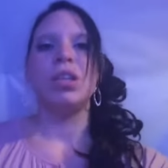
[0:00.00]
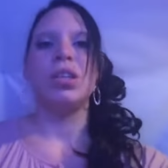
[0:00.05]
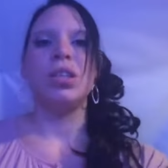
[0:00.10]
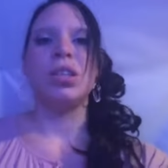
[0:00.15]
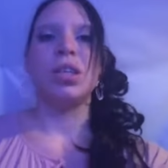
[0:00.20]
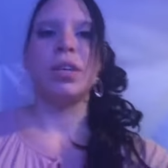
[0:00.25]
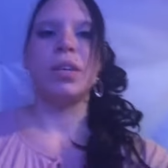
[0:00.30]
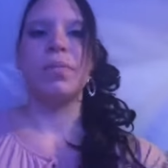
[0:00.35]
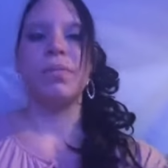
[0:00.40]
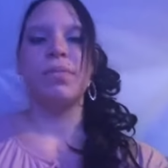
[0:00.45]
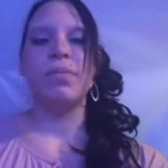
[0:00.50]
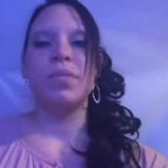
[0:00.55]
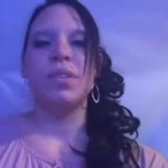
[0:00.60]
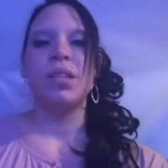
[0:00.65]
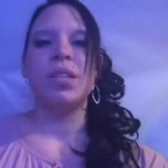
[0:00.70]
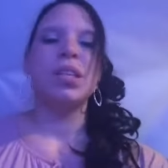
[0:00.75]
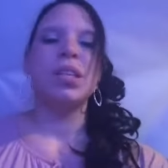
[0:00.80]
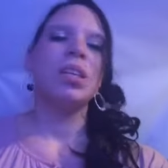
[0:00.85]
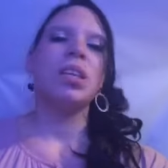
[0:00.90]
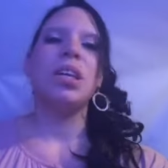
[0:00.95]
Ja,
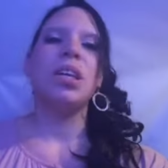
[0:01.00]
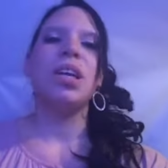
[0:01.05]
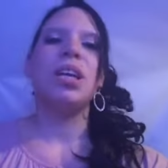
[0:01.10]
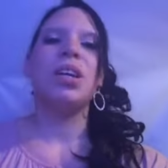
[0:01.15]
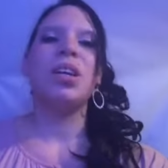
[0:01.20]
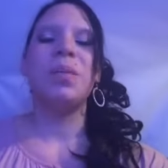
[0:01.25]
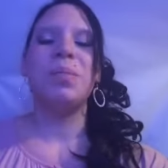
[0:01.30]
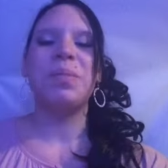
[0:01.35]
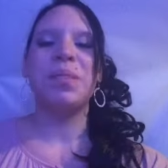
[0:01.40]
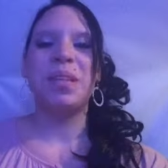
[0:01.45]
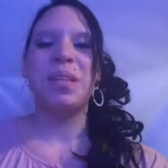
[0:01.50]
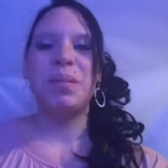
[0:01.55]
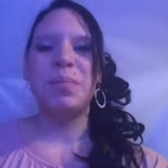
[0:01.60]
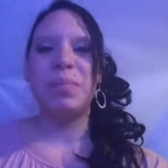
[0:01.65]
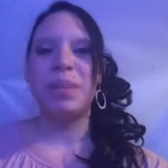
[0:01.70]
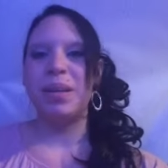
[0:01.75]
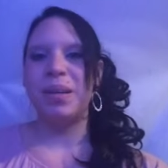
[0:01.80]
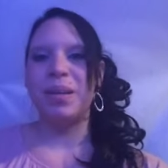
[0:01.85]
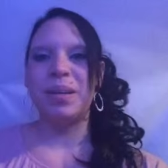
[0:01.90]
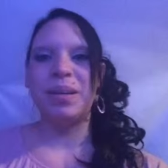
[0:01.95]
er kommt
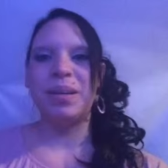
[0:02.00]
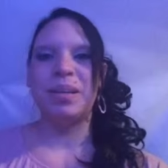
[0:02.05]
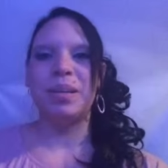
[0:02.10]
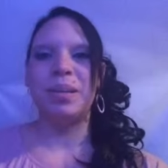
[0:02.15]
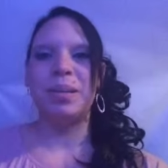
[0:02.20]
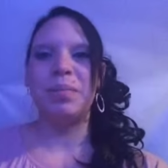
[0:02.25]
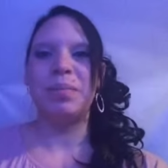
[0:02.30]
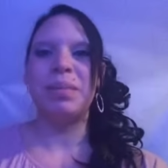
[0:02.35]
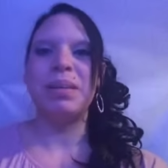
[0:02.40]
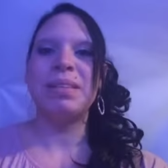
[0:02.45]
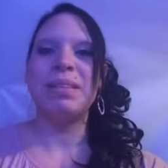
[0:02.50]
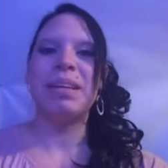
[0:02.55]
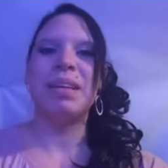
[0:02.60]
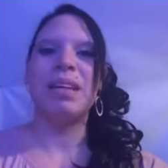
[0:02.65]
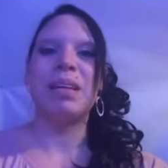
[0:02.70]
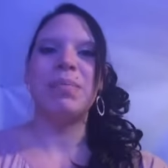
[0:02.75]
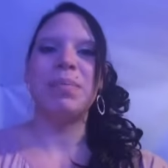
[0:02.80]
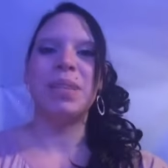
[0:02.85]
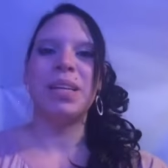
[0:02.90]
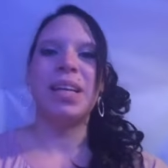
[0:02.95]
immer äh, besser
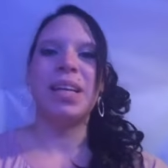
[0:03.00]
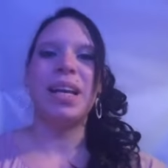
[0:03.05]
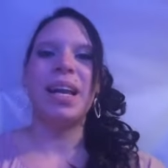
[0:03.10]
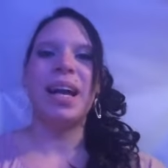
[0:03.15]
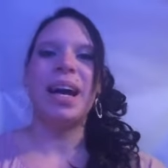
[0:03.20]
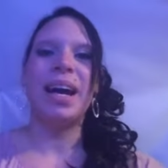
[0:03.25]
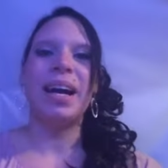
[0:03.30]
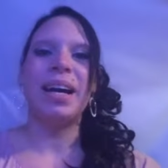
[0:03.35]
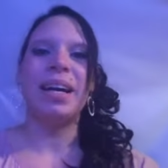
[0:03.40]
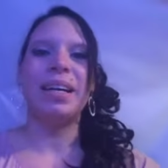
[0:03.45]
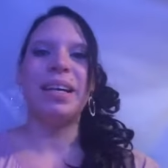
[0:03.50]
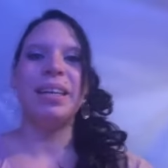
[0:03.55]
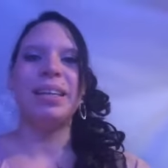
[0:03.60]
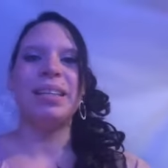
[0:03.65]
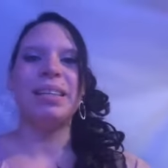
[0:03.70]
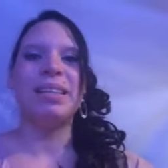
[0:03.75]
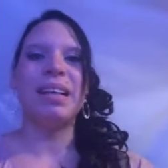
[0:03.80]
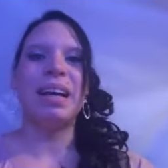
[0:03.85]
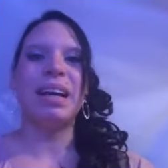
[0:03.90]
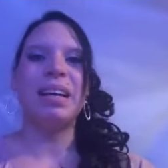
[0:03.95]
damit klar,
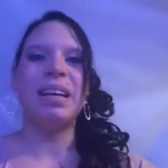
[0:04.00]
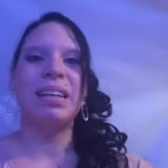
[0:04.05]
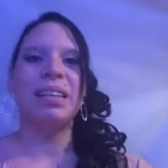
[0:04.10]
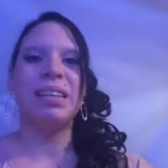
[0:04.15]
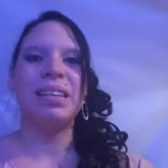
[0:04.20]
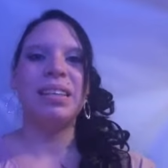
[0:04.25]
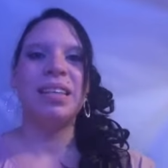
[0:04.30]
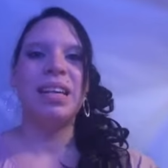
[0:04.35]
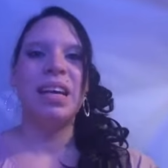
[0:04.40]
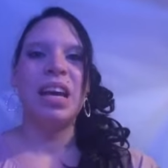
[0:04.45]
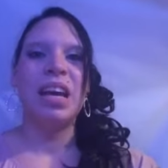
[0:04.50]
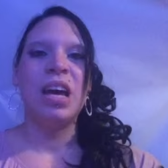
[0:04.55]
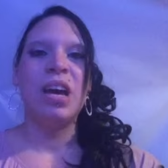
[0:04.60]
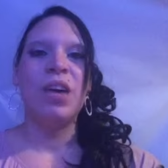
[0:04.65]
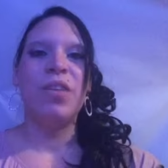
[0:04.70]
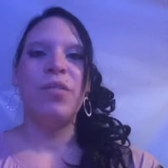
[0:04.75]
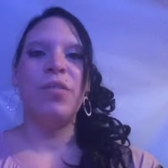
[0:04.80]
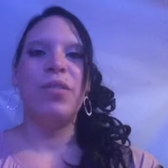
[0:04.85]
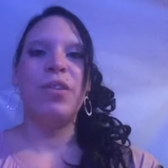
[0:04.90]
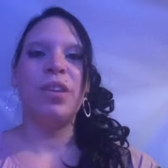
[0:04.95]
Sachen
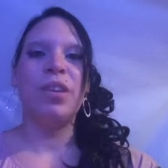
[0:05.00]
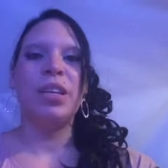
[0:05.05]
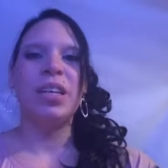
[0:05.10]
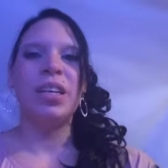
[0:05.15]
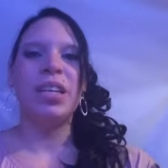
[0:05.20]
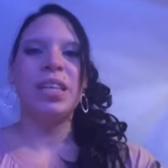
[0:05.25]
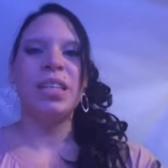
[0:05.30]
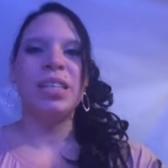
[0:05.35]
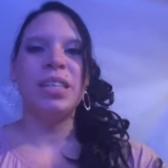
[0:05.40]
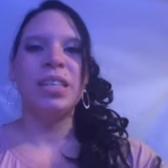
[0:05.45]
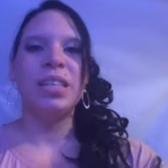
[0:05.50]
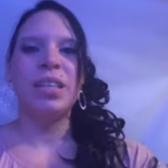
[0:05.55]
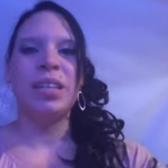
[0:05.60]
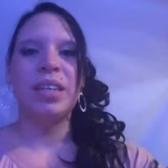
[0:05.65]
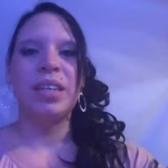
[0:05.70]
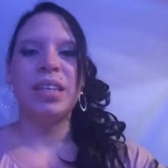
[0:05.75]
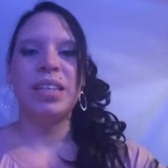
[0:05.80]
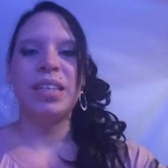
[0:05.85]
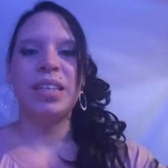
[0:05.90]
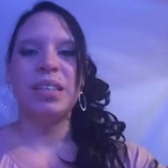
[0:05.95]
wirklich
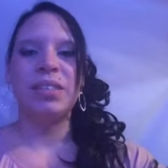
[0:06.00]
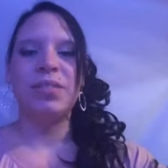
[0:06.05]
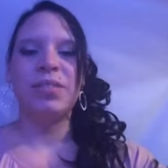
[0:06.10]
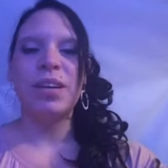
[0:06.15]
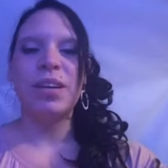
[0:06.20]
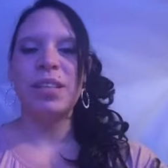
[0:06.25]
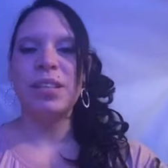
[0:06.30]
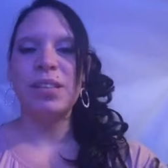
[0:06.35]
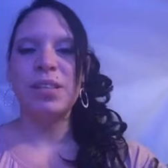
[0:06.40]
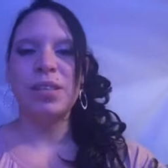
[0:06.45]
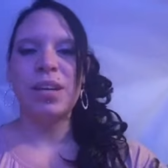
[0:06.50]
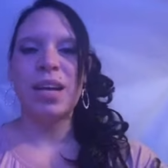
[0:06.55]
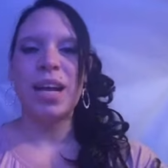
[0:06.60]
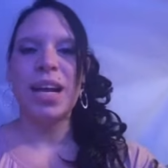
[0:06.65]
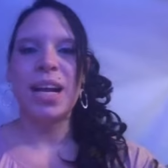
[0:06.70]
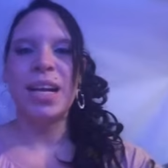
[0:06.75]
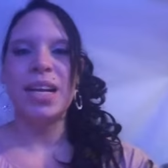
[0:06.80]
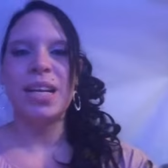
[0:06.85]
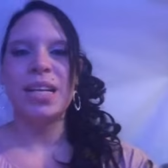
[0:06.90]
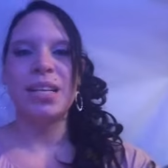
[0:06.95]
richtig
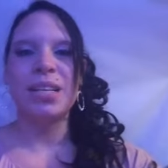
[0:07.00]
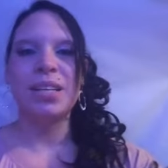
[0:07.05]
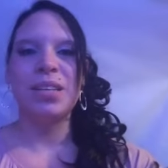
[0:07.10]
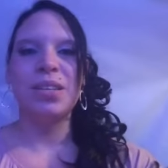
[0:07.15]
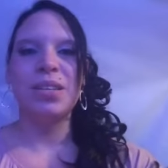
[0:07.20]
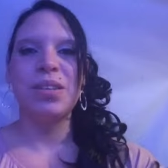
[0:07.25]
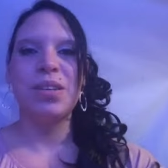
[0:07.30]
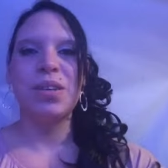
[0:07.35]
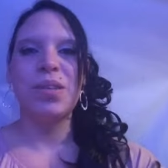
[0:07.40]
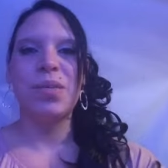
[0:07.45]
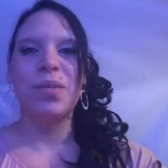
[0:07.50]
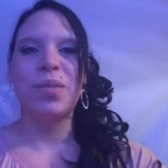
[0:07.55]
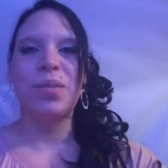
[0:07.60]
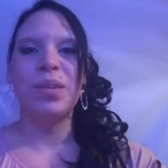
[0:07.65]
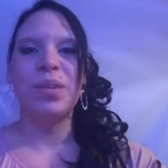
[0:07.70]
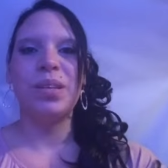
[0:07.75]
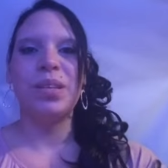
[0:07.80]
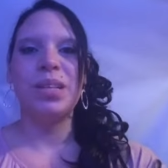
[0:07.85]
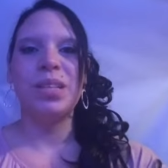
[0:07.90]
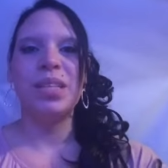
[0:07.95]
festzuhalten
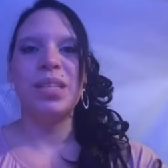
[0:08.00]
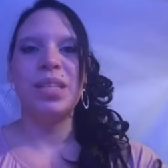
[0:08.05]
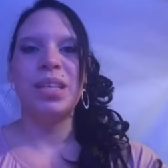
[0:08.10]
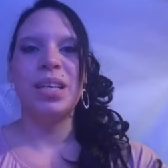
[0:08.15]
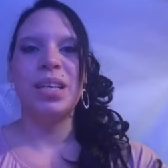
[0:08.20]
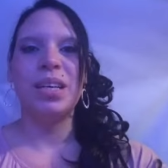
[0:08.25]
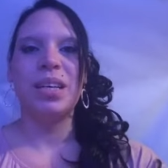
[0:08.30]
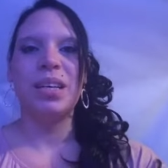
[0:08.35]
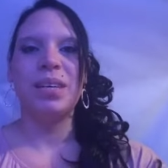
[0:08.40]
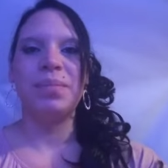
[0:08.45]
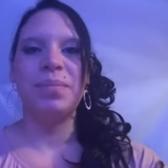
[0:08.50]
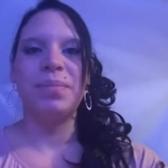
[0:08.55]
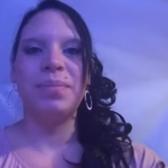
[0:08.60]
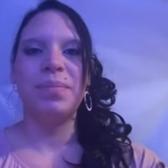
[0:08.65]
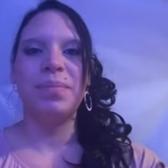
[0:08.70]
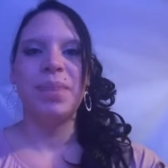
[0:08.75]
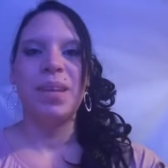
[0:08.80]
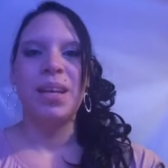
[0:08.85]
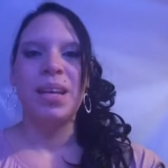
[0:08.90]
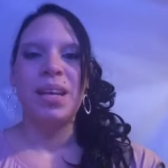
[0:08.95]
und
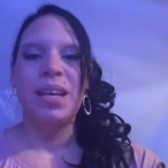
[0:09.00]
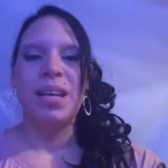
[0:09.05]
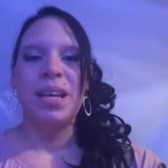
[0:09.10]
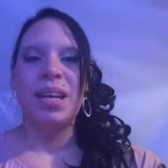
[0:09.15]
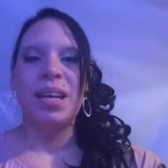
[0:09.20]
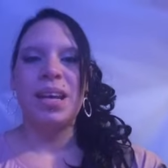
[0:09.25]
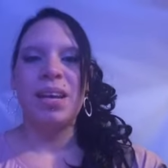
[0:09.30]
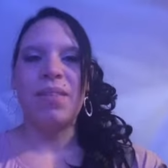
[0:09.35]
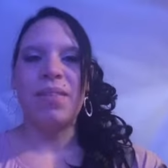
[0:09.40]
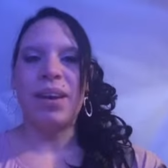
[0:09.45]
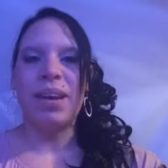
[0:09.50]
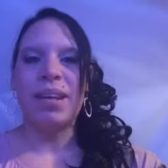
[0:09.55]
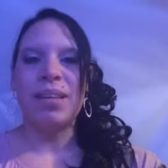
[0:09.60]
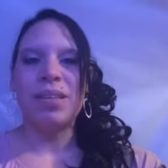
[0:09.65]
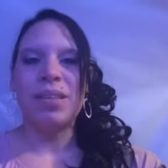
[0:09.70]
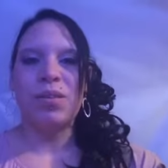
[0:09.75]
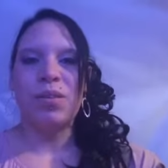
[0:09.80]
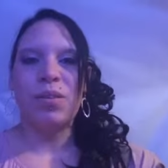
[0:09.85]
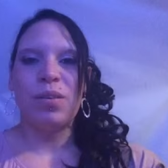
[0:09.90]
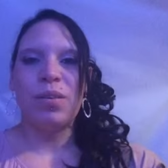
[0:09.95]
ähm, er
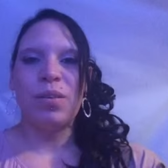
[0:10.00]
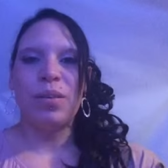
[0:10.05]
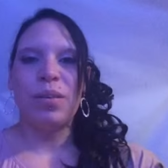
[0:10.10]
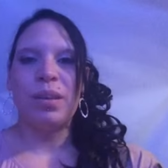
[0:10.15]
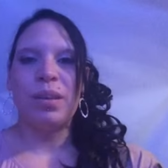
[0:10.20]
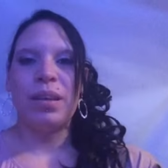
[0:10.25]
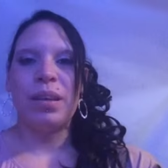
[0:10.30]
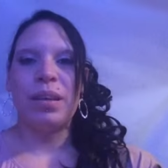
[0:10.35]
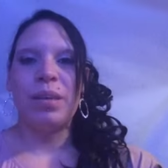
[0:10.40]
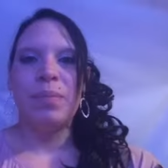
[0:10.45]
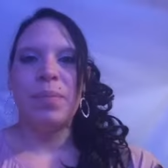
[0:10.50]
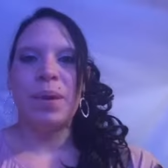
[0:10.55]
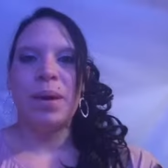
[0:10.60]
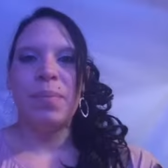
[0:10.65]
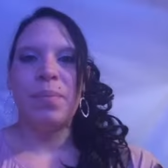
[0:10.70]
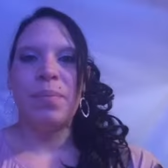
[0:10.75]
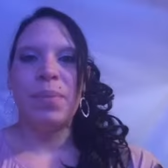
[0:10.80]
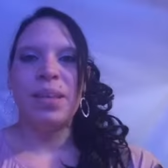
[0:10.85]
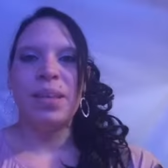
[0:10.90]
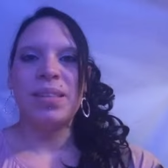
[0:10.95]
weiß auch
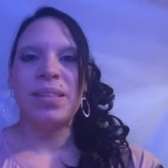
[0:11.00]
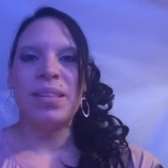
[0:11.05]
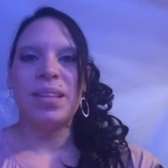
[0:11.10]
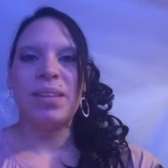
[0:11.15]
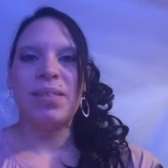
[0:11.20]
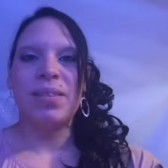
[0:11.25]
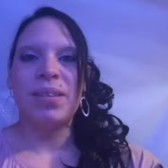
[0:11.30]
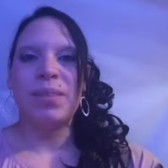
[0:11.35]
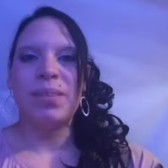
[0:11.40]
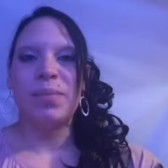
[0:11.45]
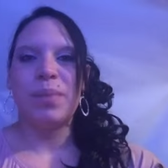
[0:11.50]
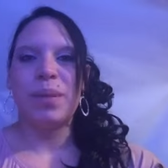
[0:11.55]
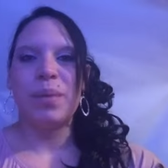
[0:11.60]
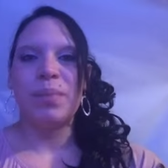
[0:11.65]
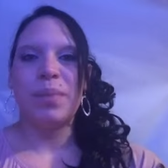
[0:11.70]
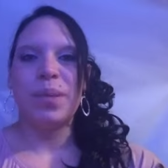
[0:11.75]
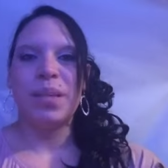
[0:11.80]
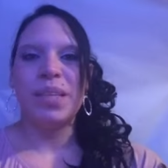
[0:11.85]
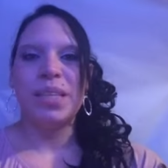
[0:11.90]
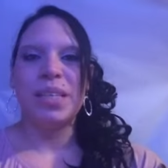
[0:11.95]
immer besser, was
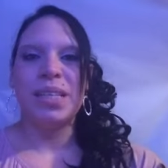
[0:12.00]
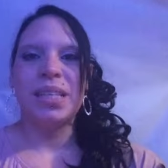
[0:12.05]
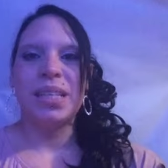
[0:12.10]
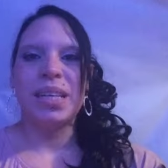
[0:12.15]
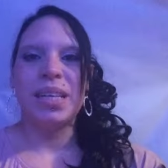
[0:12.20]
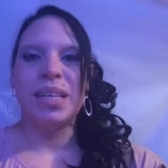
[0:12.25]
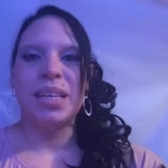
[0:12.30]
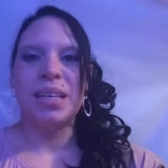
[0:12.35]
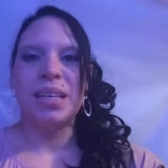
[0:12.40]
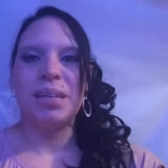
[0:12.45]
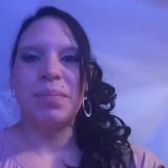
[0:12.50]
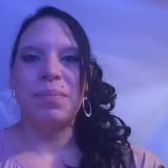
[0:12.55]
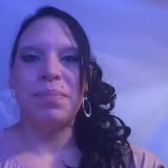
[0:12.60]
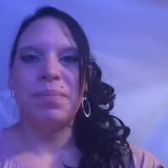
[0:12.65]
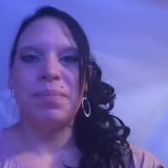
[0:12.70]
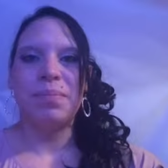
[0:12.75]
man mit äh,